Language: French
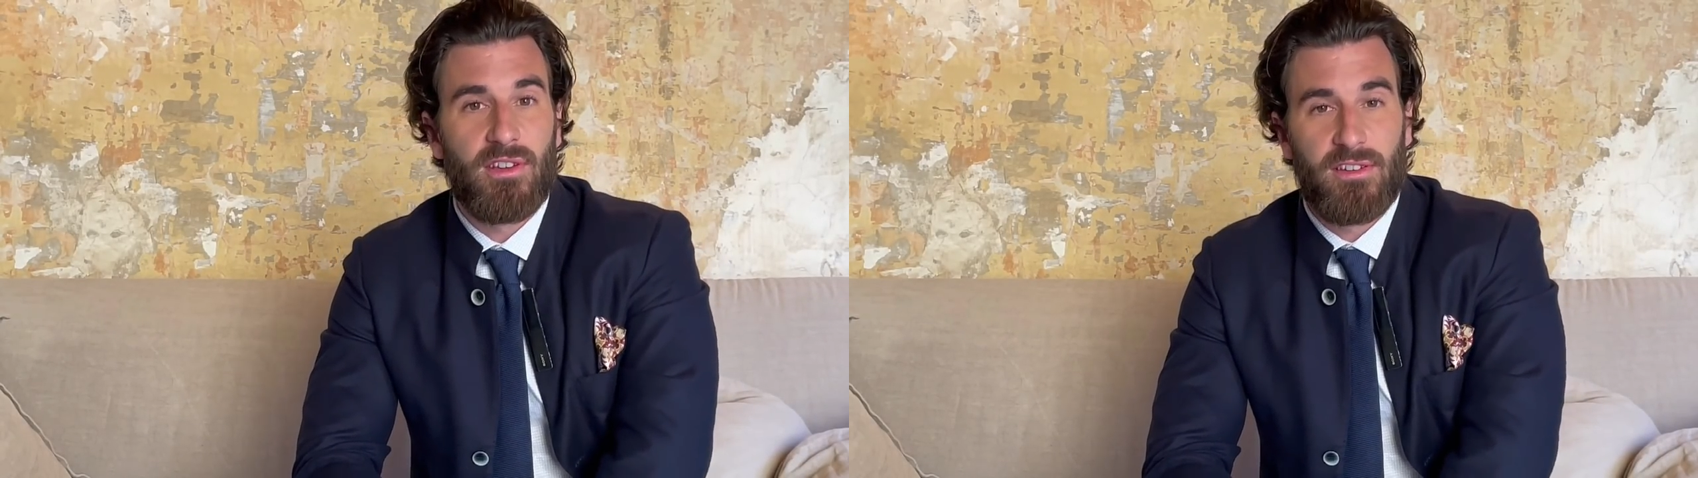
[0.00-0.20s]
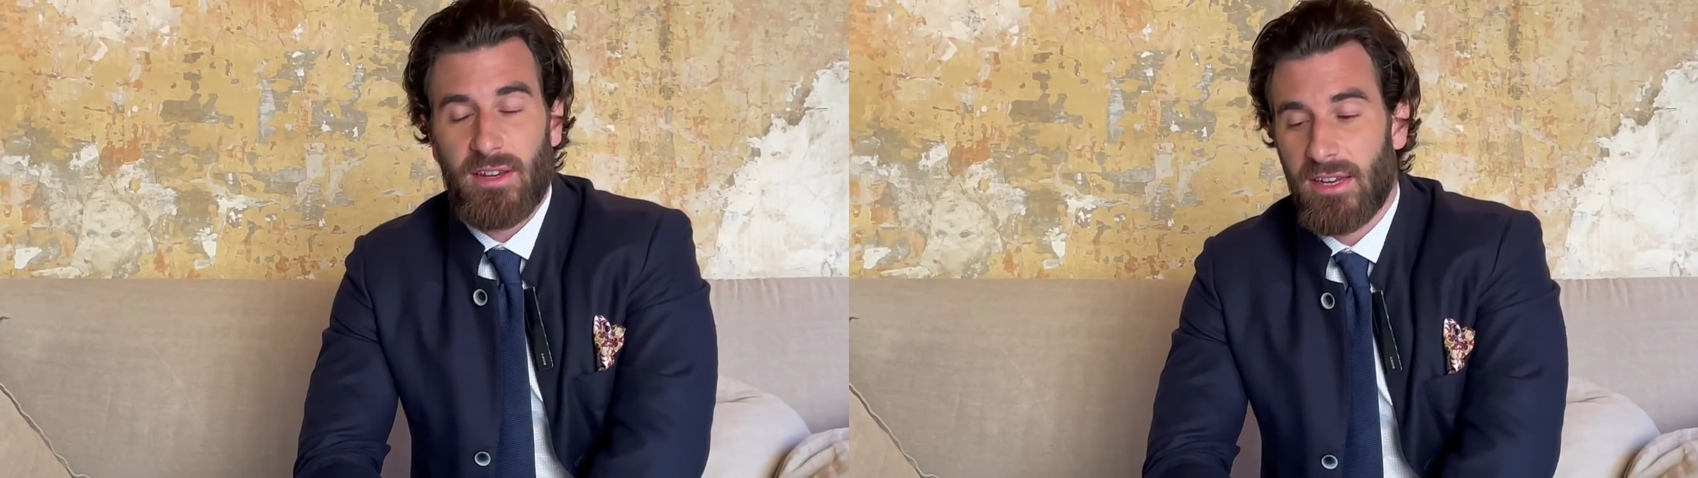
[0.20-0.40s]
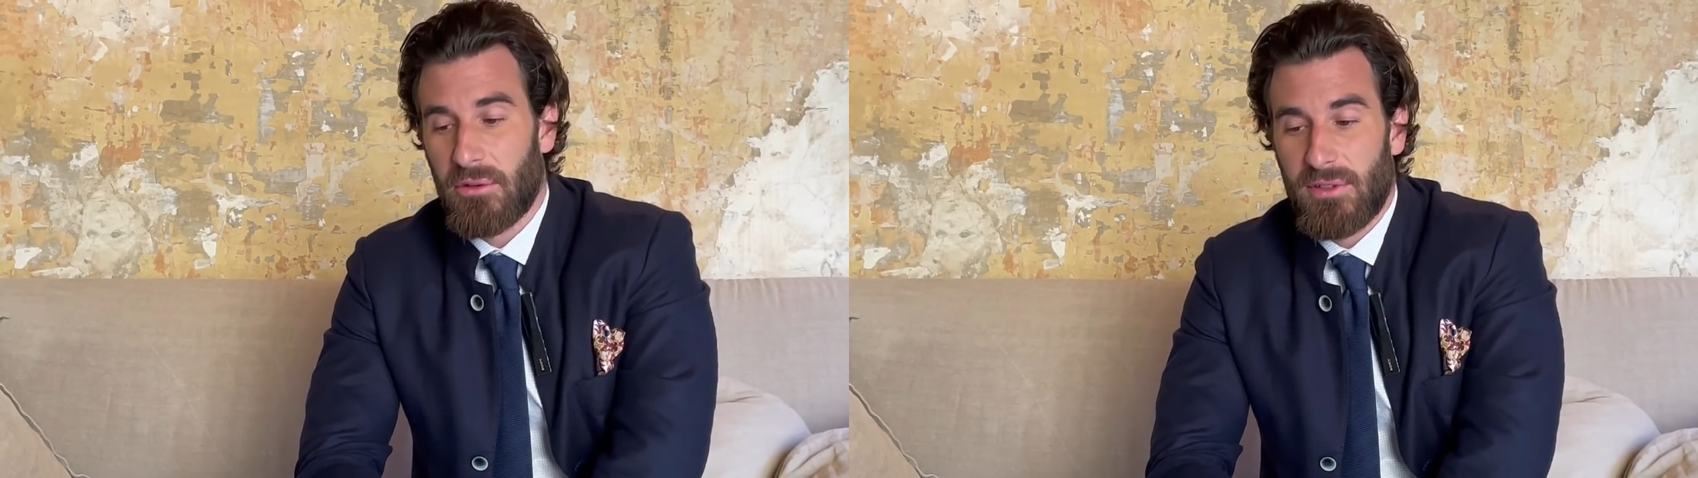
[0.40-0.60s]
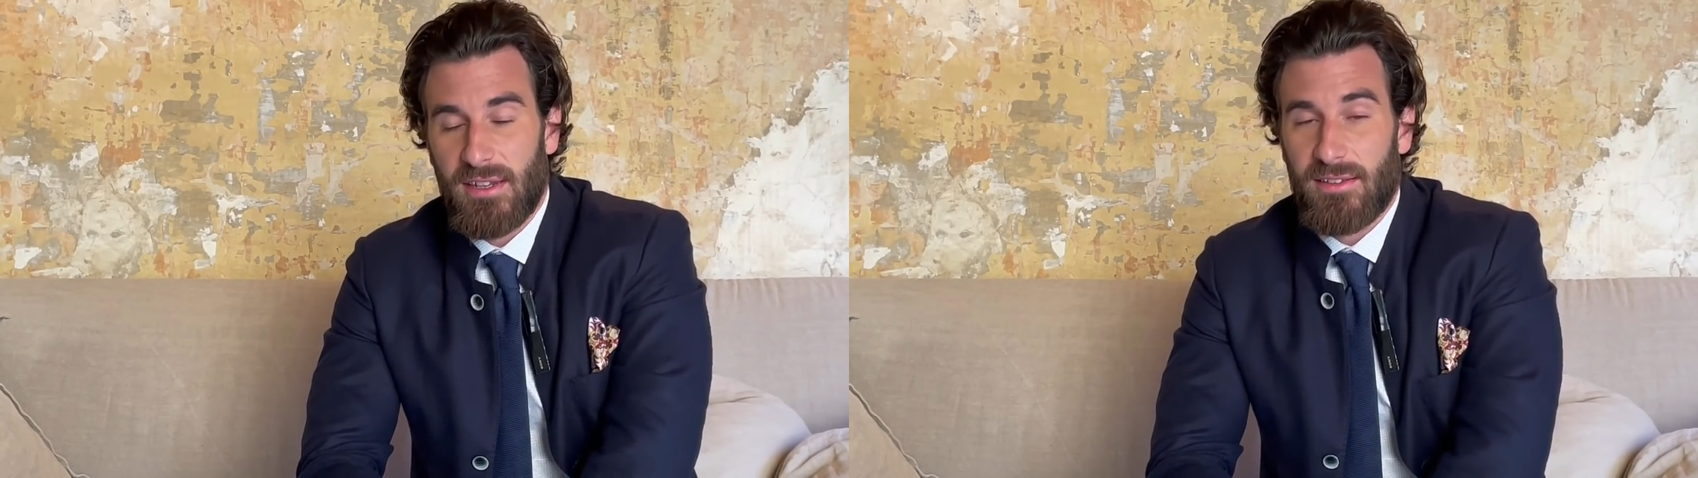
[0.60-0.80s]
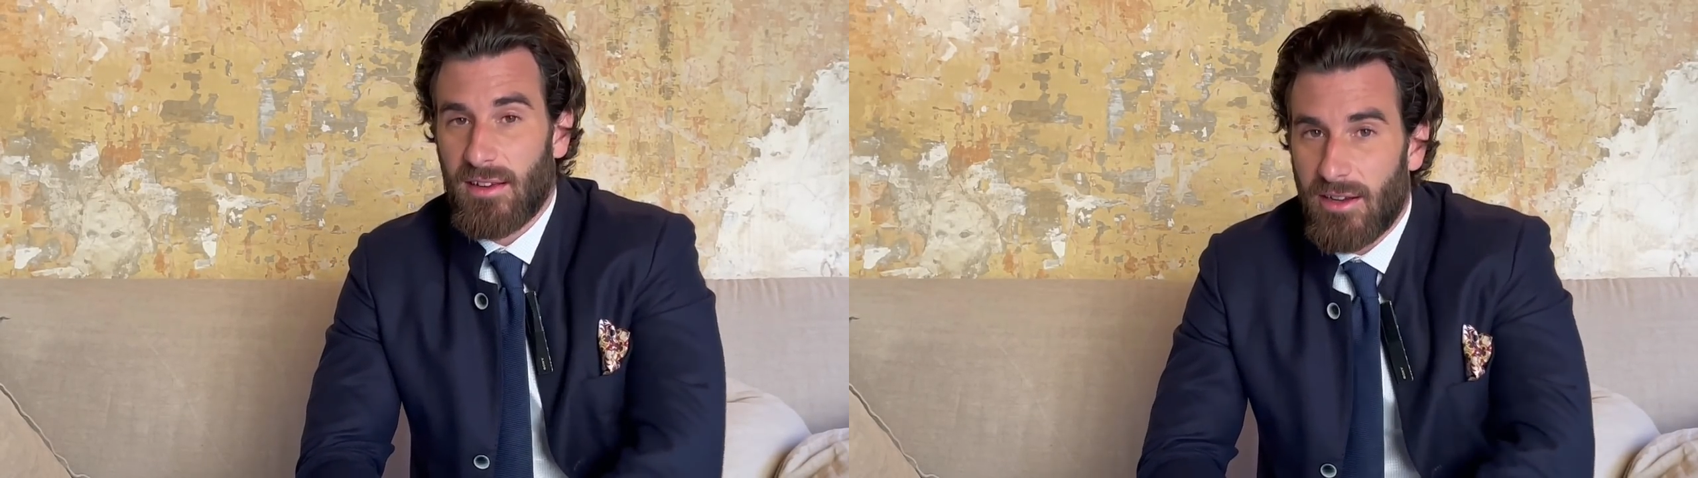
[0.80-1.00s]
sincère et
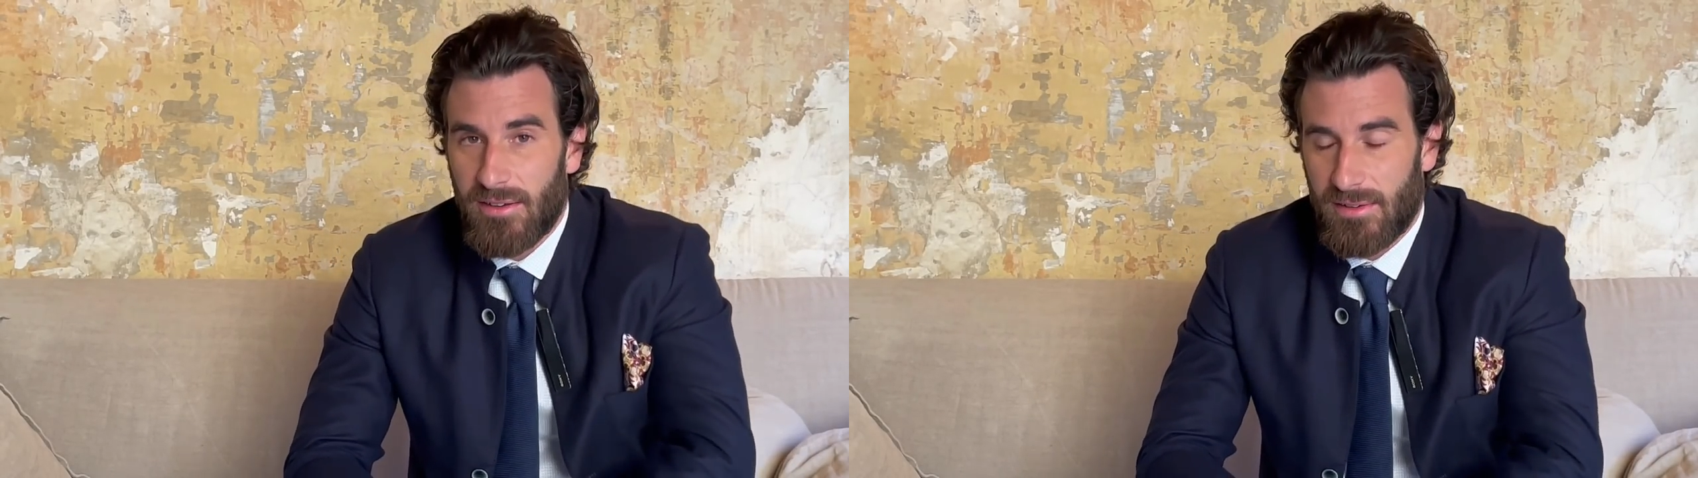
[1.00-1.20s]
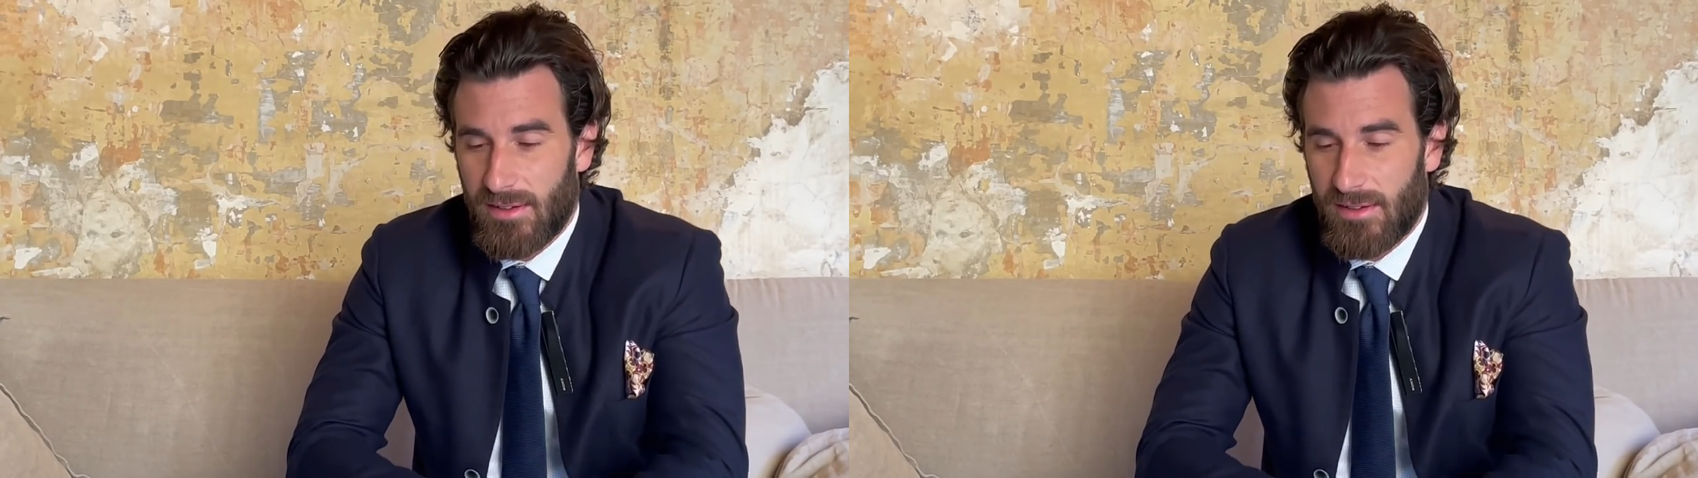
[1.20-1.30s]
honnête. Hein.